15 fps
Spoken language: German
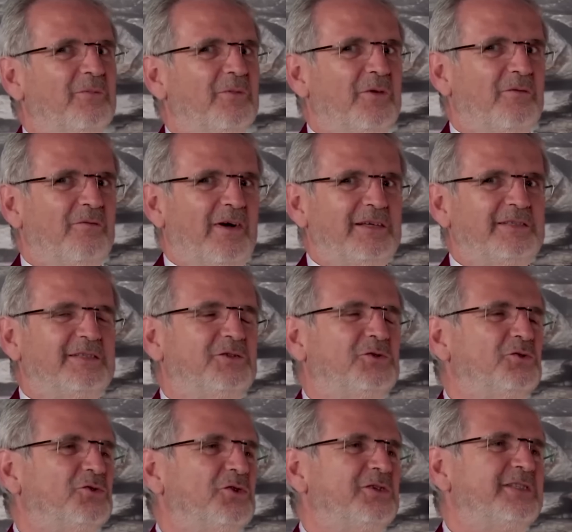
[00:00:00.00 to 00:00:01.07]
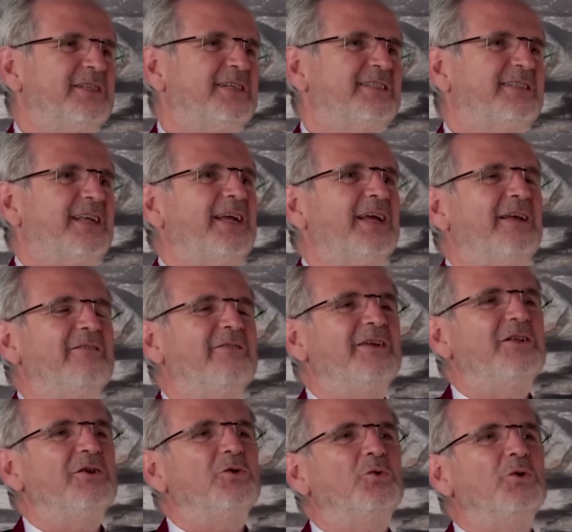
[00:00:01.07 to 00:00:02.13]
Wasser, du sollst erst trinken,
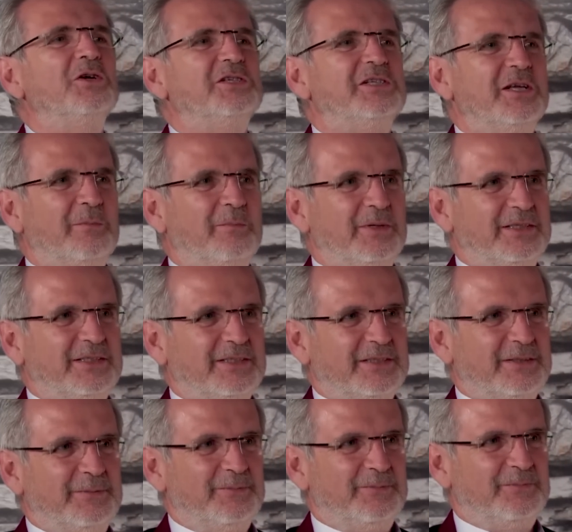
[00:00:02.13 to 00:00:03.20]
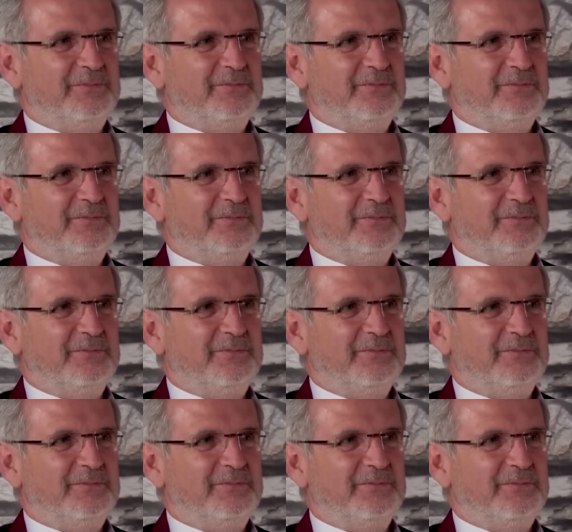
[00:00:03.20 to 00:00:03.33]
wenn du durstig bist.